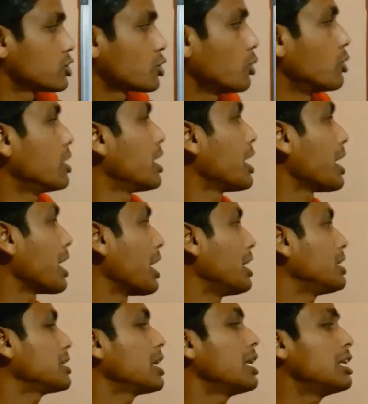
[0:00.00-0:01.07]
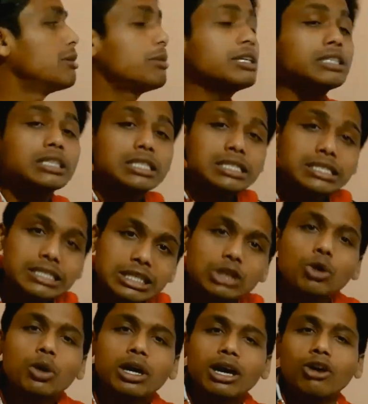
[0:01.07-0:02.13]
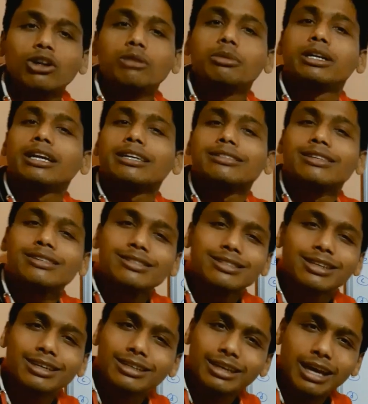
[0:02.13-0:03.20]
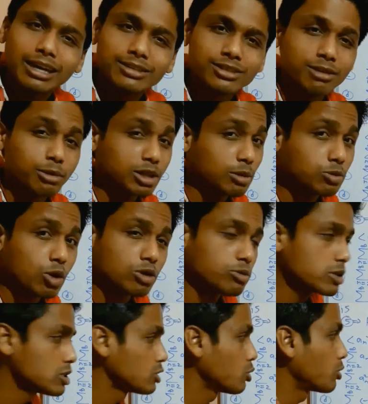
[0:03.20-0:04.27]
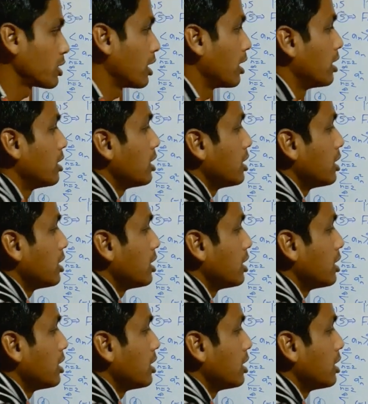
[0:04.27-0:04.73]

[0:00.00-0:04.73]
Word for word: सो so, एन की लिमिट जीरो है और लिमिट एग्जिस्ट कर गया इसका मतलब कॉन्वर्जेंट हो गया